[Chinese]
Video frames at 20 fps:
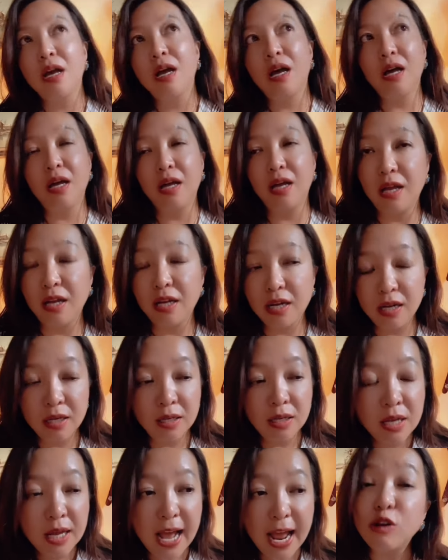呃，
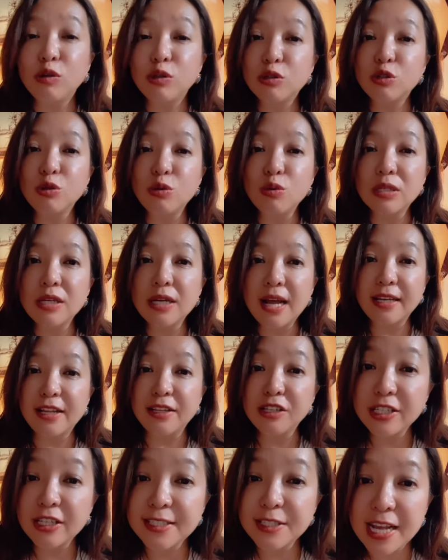还有就是中国这两年的
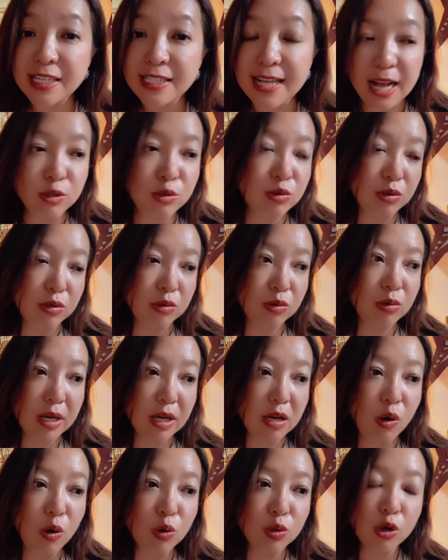这个仙侠剧对
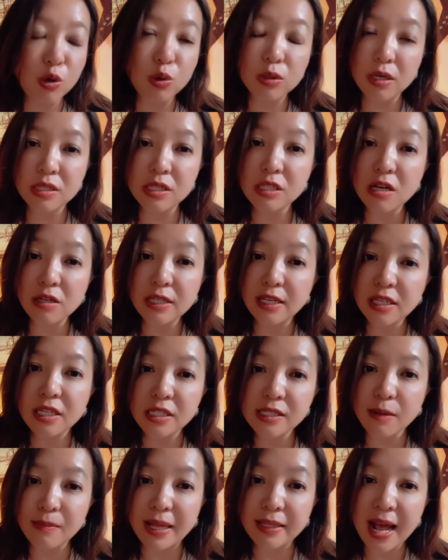欧洲的青少年的影
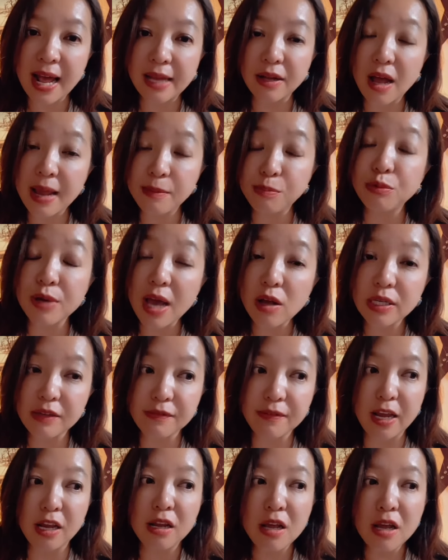响蛮大的。哎，不要以为